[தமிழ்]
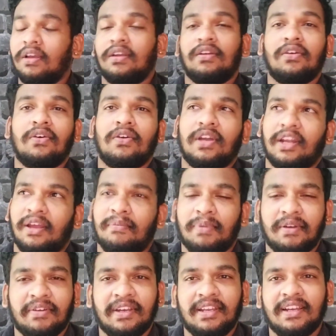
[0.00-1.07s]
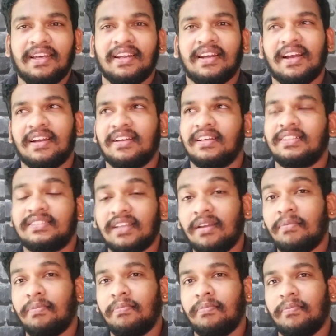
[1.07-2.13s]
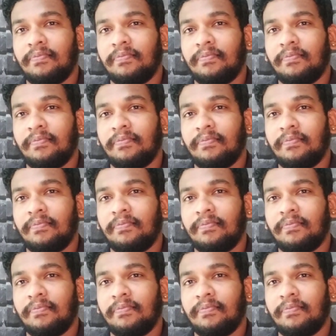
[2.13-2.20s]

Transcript: இன்னும் நிறைய பேர் வெளியில் இருக்கானுங்க சில